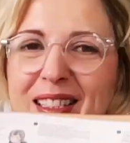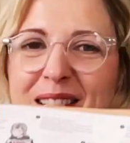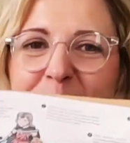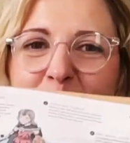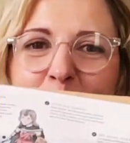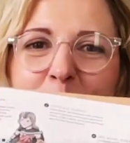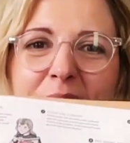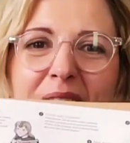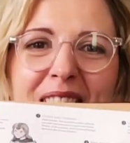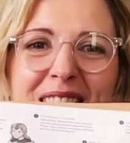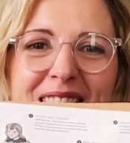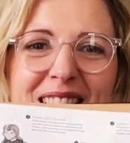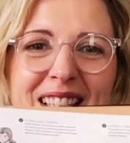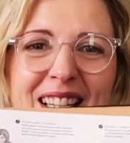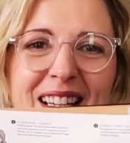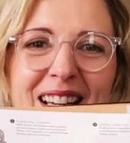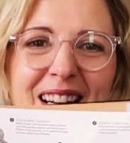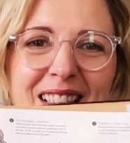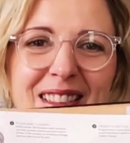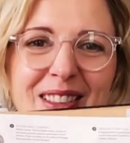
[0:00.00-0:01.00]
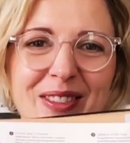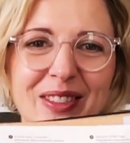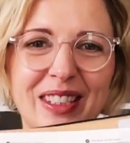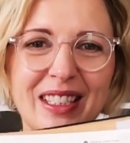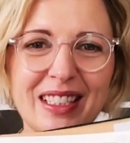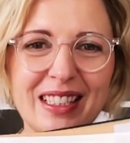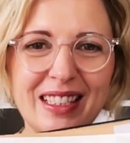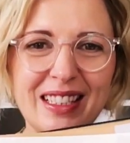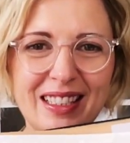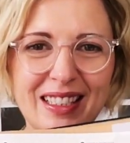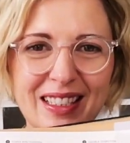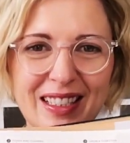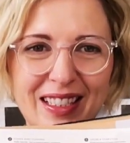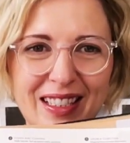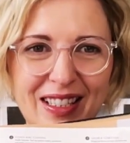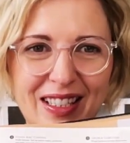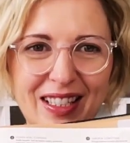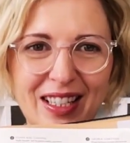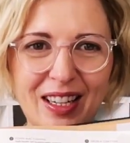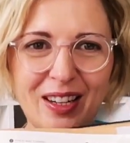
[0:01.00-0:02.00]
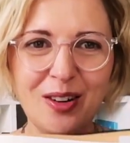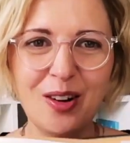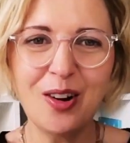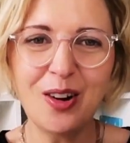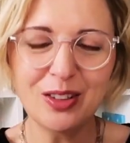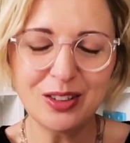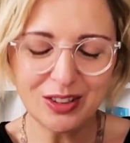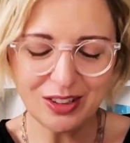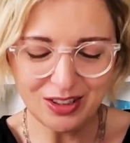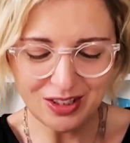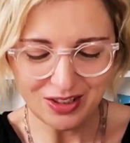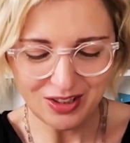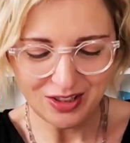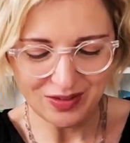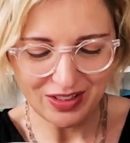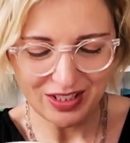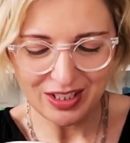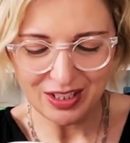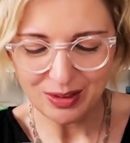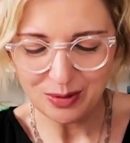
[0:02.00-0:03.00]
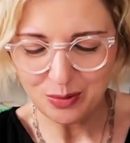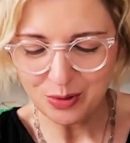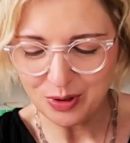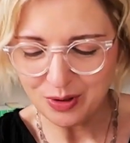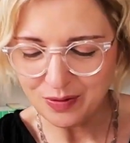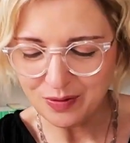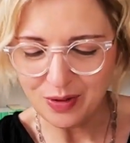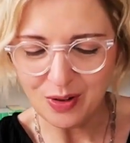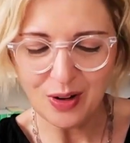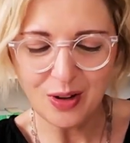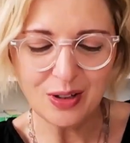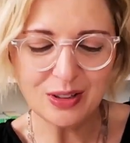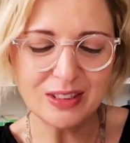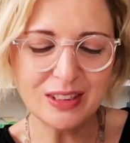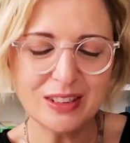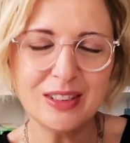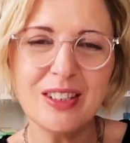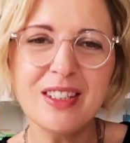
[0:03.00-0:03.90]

Zobaczcie, jak tu jest e, zielono i oczywiście dużo wody.